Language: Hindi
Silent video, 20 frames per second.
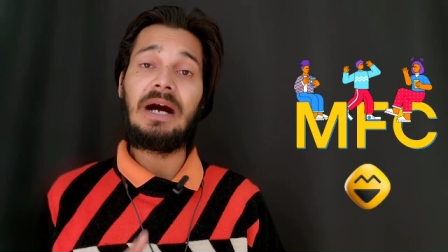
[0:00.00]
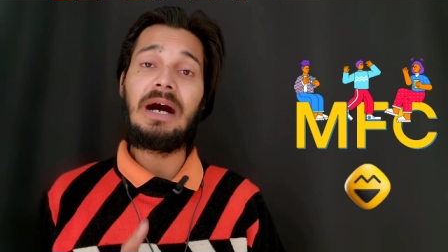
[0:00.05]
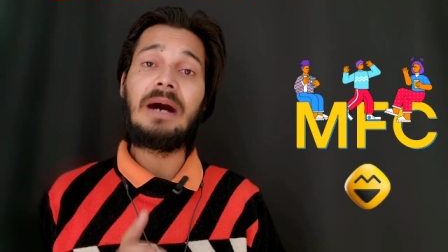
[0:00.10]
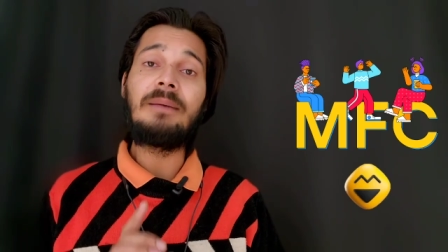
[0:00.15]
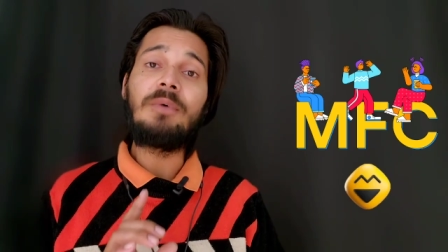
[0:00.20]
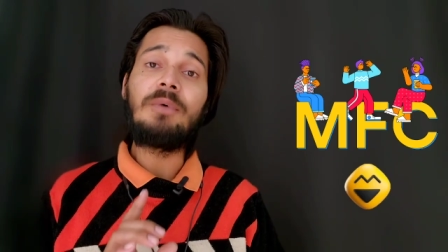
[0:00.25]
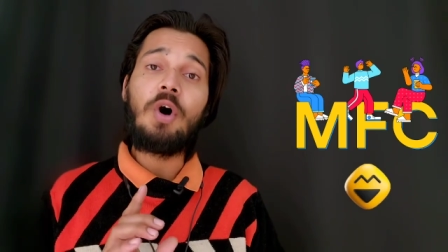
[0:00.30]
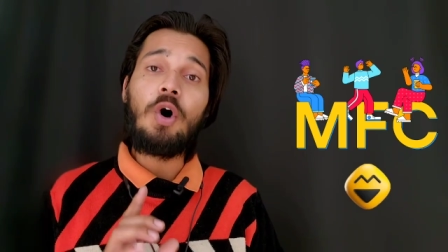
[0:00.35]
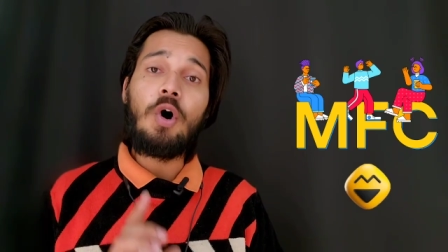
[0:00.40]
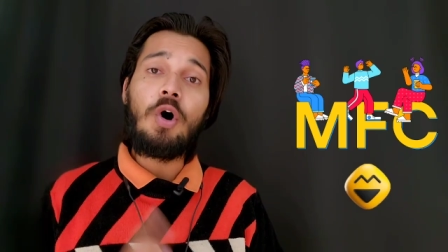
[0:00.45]

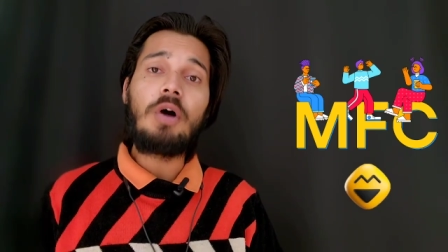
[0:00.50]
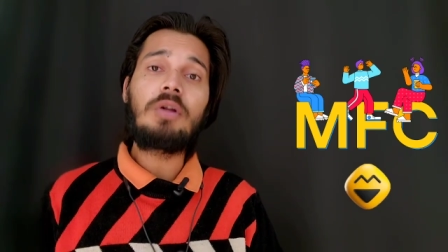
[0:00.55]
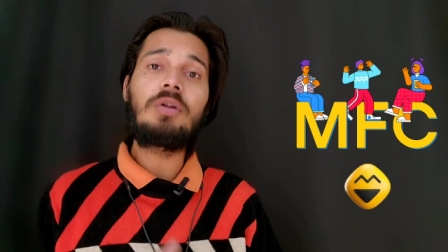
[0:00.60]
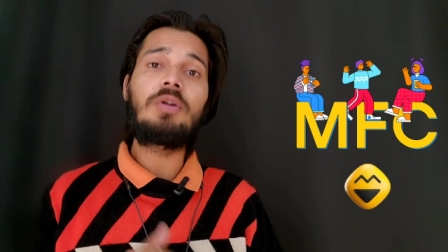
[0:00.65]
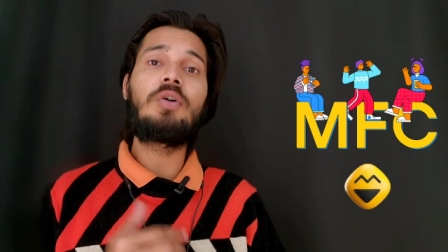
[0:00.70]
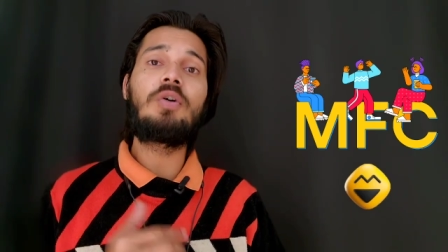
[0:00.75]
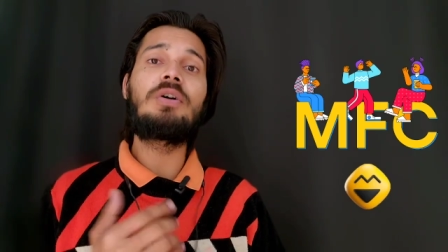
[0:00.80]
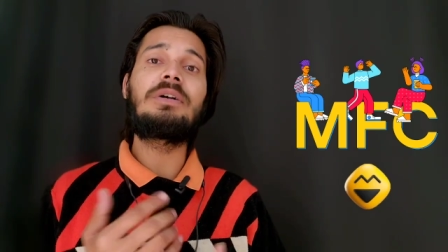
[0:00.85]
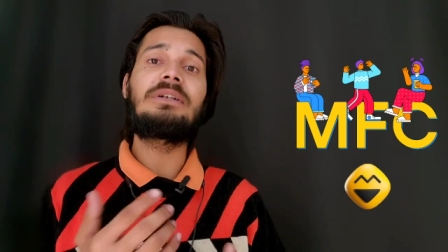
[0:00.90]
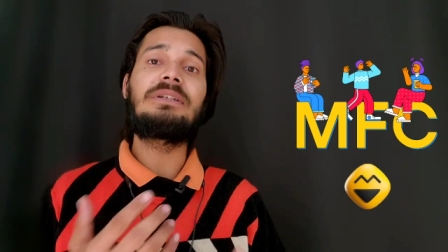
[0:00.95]
अब और
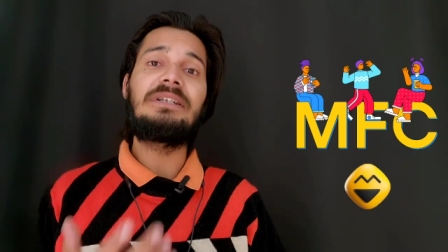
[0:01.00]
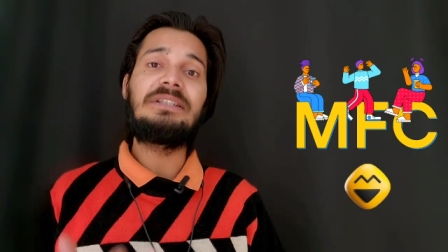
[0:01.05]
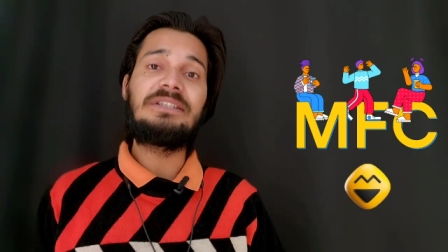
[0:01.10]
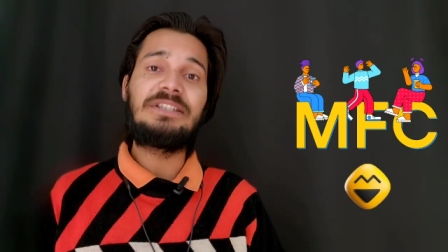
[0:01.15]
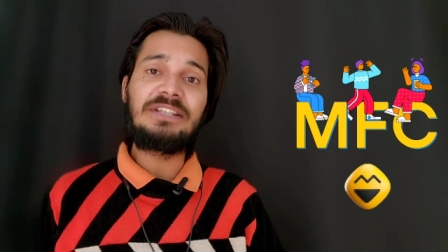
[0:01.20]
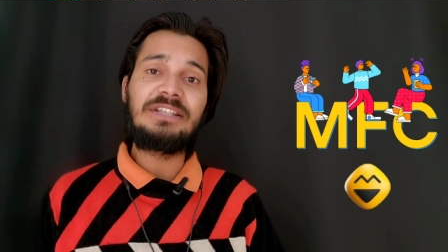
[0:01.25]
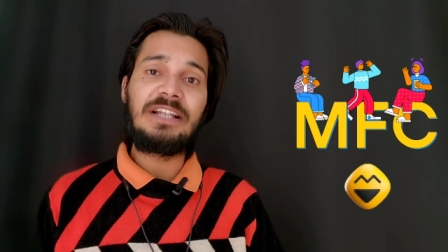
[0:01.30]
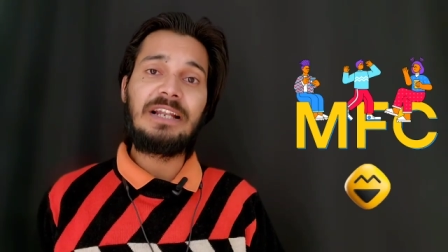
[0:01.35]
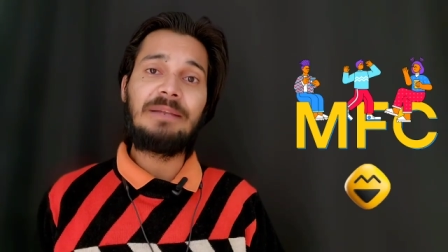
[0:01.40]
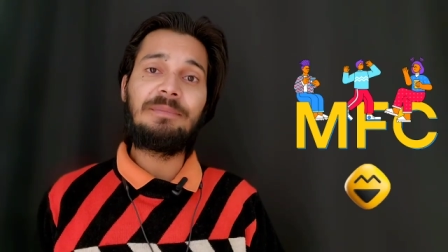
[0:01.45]
लोग
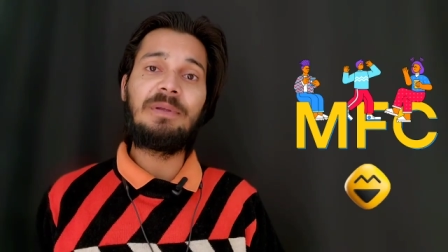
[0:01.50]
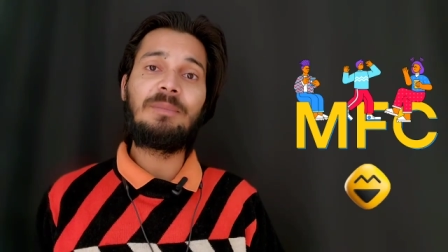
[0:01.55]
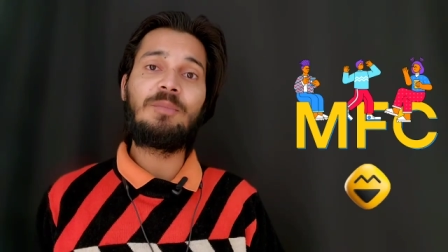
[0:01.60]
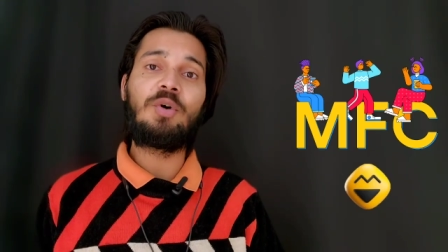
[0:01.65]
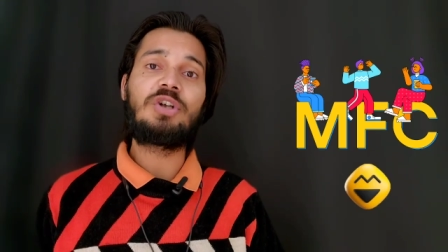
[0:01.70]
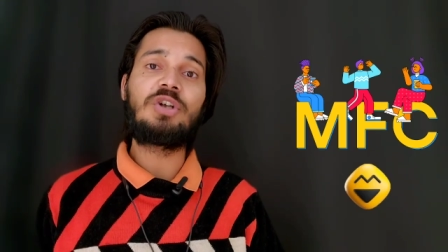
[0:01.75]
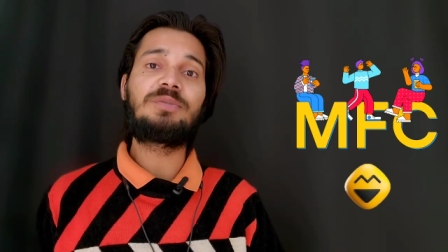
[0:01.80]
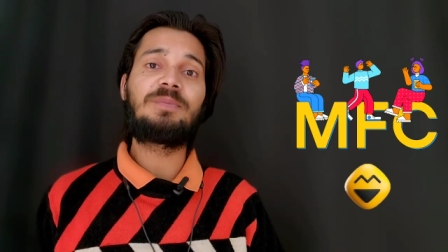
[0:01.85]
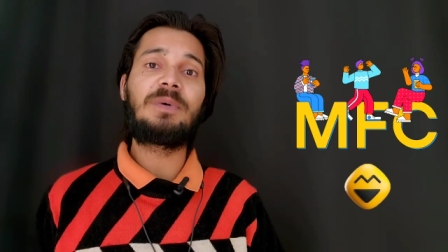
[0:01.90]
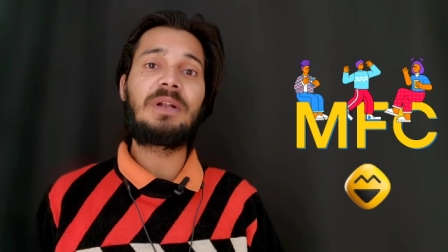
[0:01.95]
जितने भी
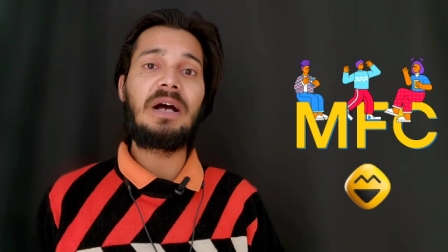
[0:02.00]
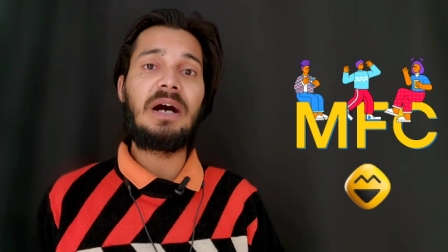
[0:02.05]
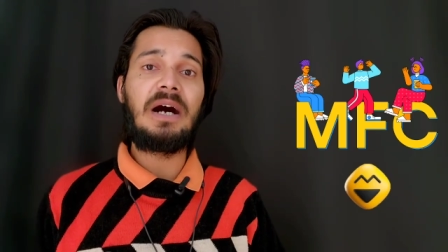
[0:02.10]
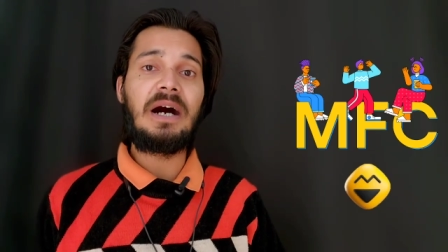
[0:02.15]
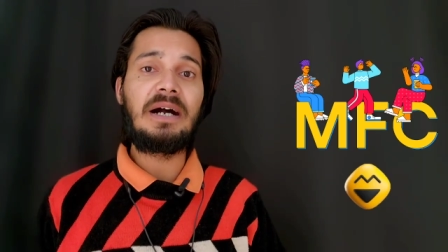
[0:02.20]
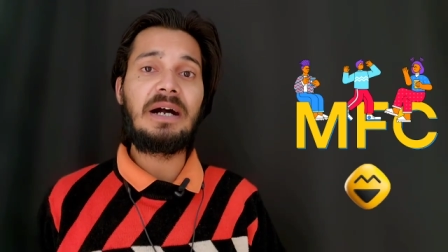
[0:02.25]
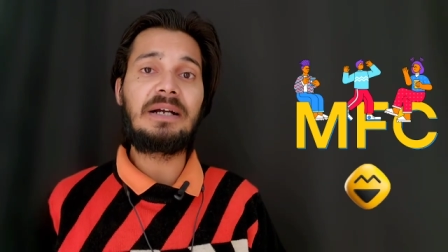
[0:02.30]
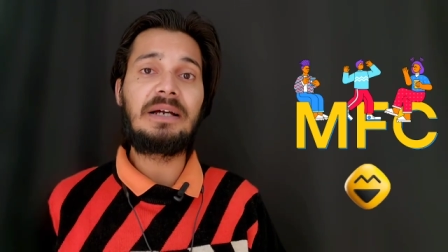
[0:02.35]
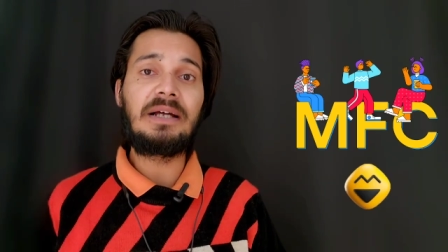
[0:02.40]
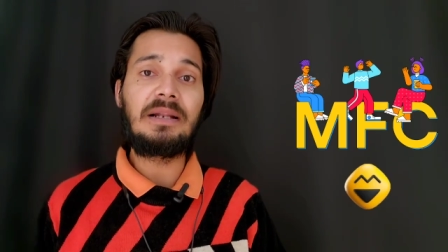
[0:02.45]
मौज पर
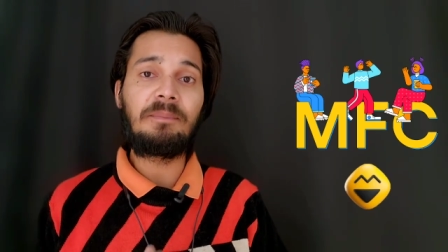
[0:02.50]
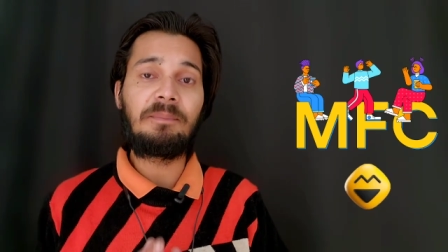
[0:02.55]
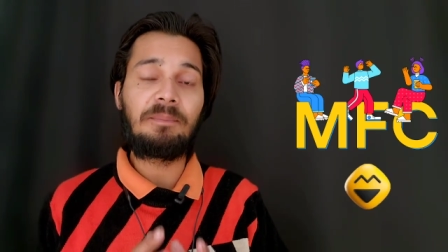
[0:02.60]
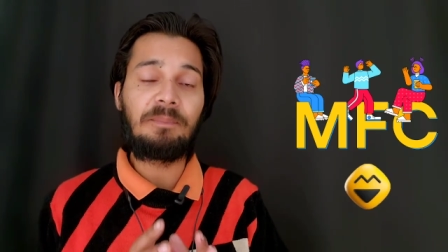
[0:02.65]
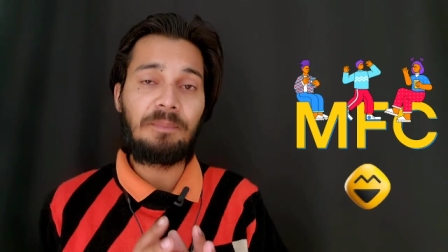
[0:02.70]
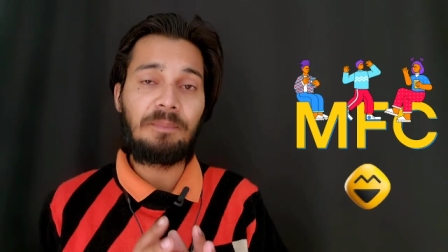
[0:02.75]
आकर